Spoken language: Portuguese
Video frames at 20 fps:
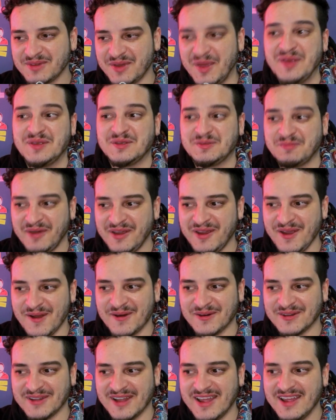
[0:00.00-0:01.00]
em
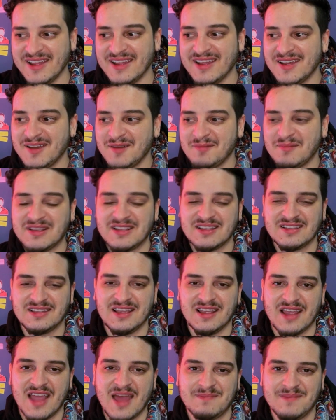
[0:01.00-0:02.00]
espanhol, né? Mas
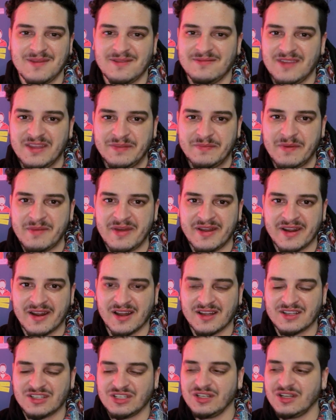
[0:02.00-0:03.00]
assim, é perfeito para América
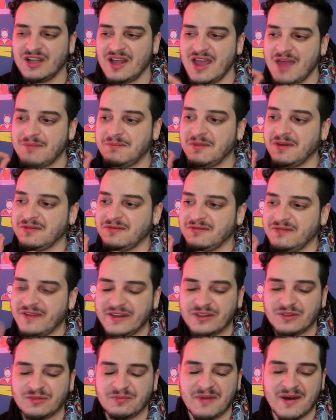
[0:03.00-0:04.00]
Latina, é
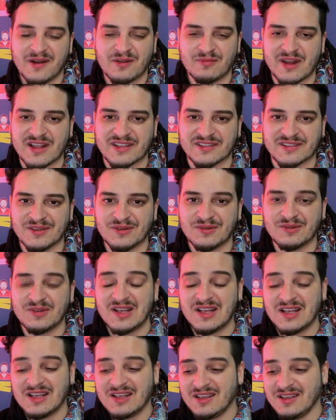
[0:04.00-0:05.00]
perfeito para o Brasil.
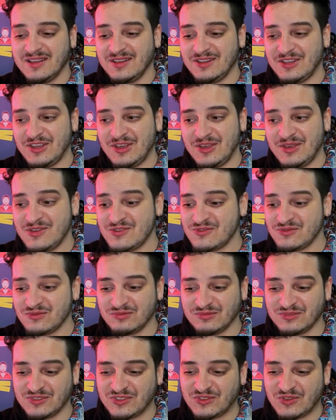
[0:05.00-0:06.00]

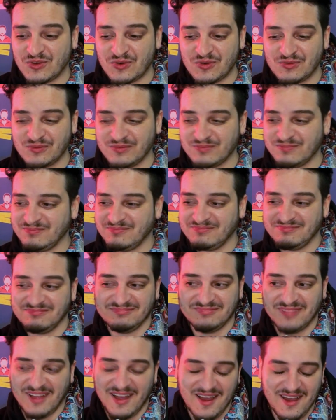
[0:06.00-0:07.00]
Eu estou
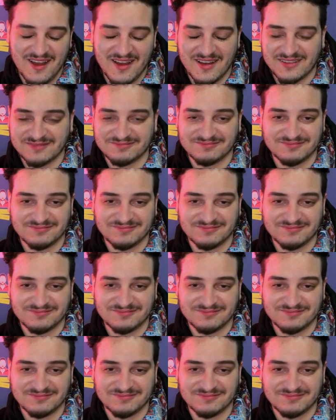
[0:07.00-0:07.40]
ah,